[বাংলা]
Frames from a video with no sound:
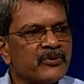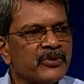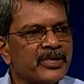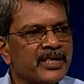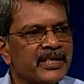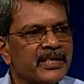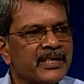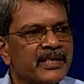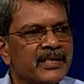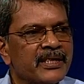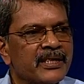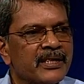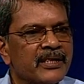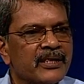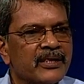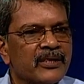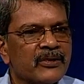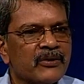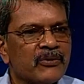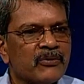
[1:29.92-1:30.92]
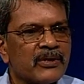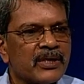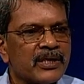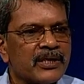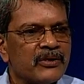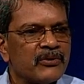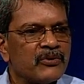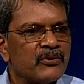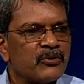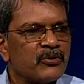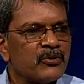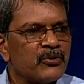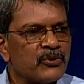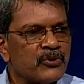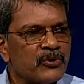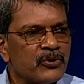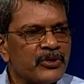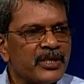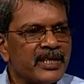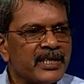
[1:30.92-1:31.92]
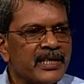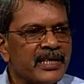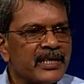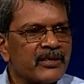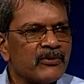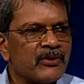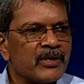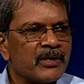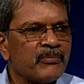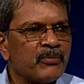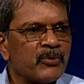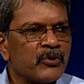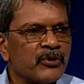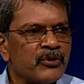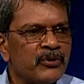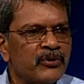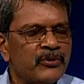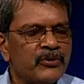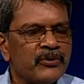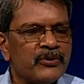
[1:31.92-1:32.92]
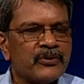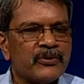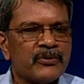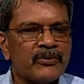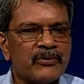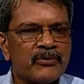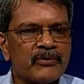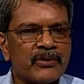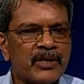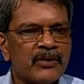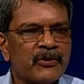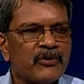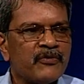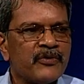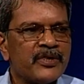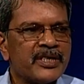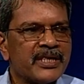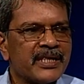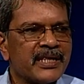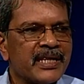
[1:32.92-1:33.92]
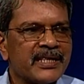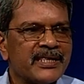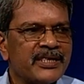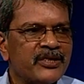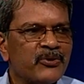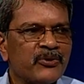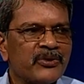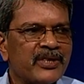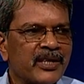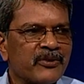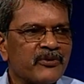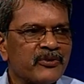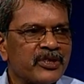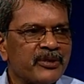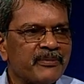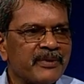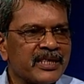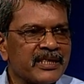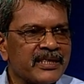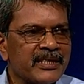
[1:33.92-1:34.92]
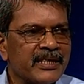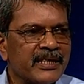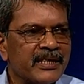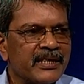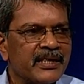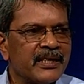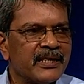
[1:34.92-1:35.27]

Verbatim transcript: রুগী ওরা কিন্তু সুস্থ ডিক্লেয়ার করার পরেও ওরা অফিসে কাজে যোগদান করতে পারছে না